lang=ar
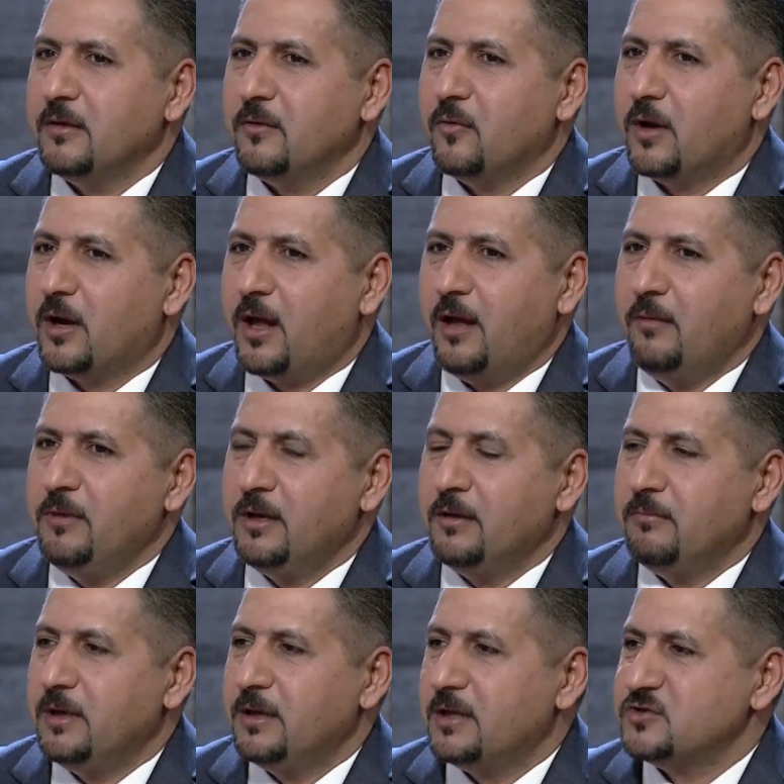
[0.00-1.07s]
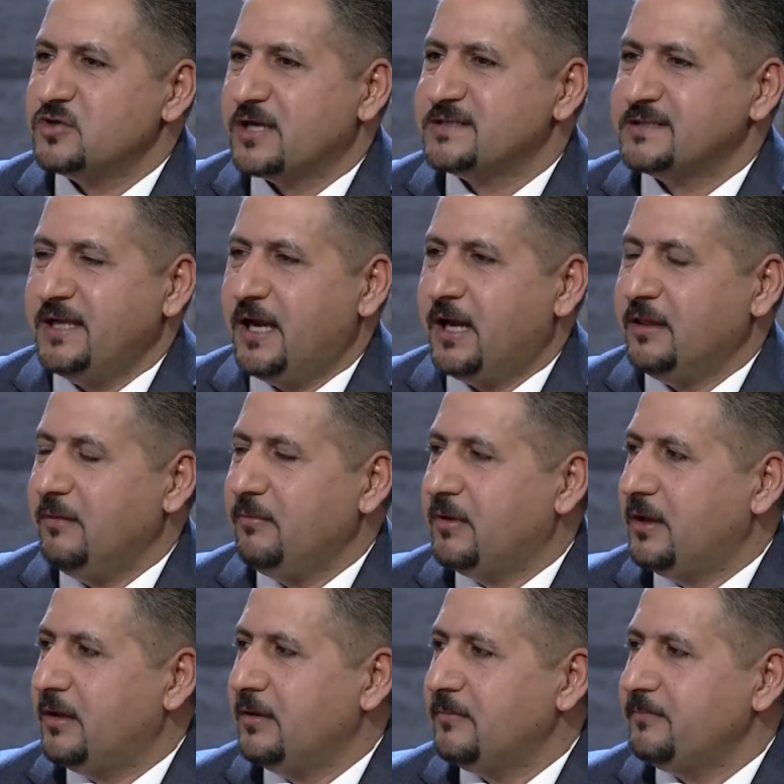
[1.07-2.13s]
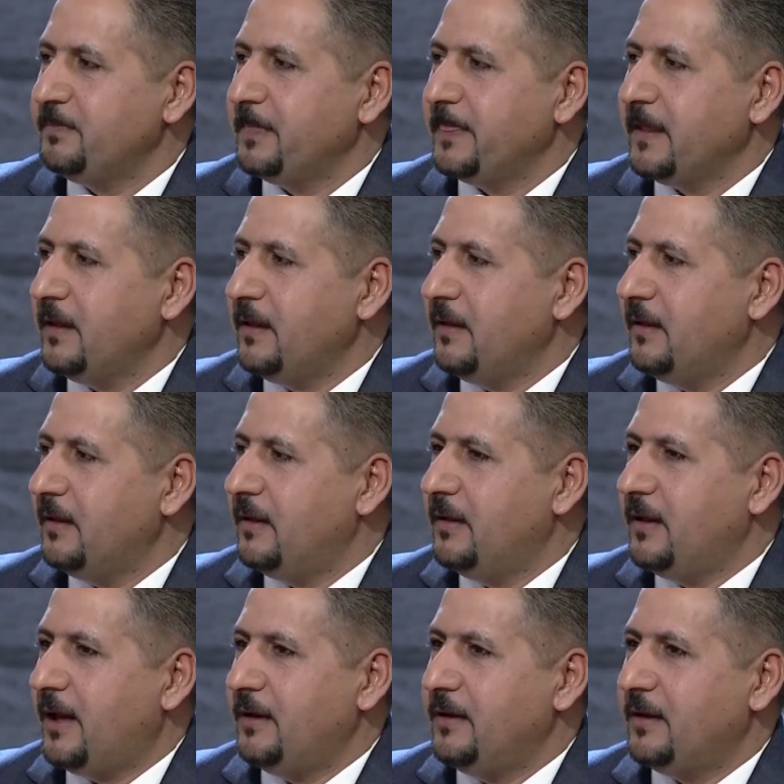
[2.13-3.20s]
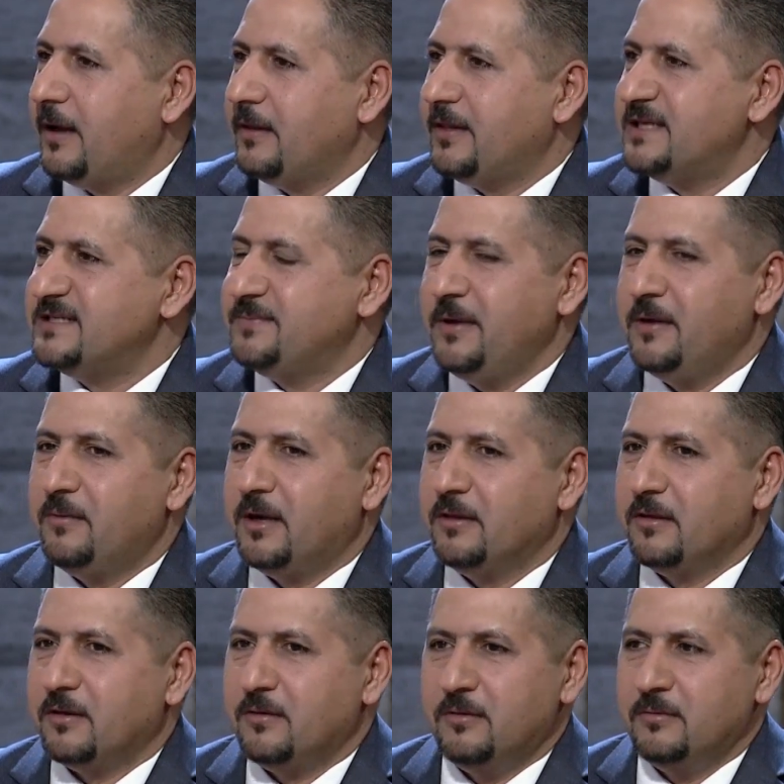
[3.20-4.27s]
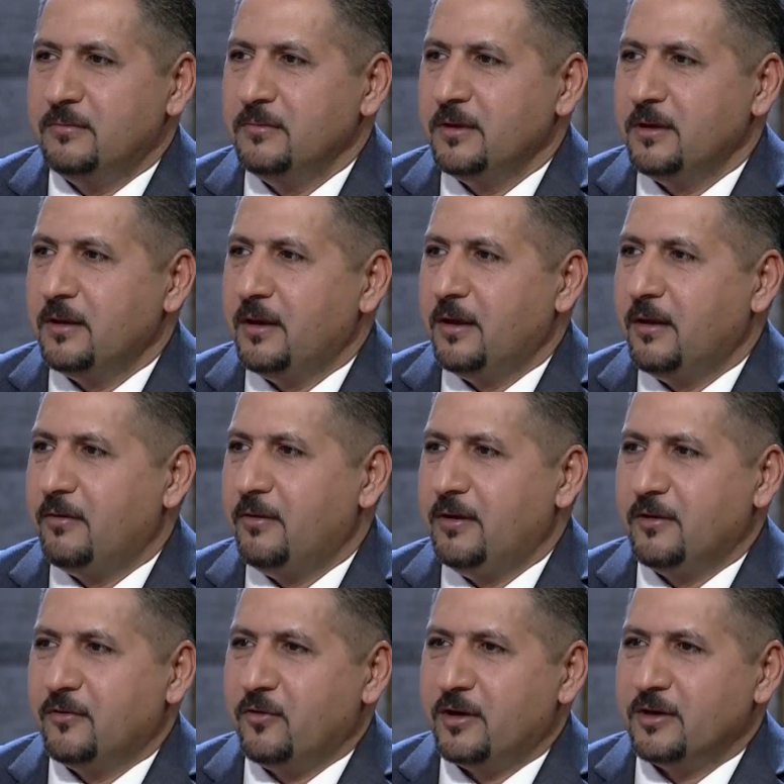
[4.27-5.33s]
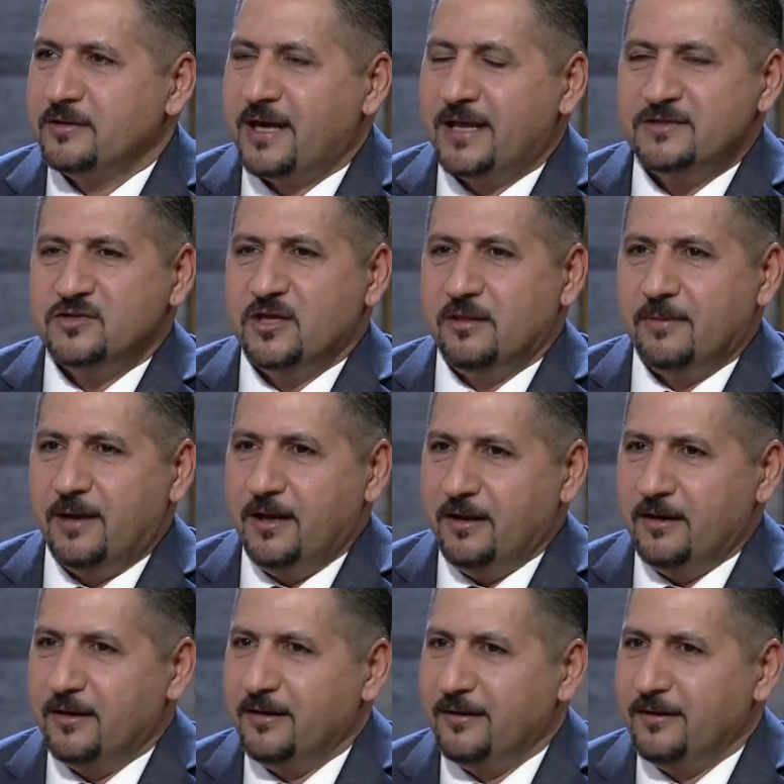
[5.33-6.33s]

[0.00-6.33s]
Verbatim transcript: والله من من شخصيات يمكن يعني اعتز بهم واحترمهم يقول لي دكتور قاعد تكذب علينا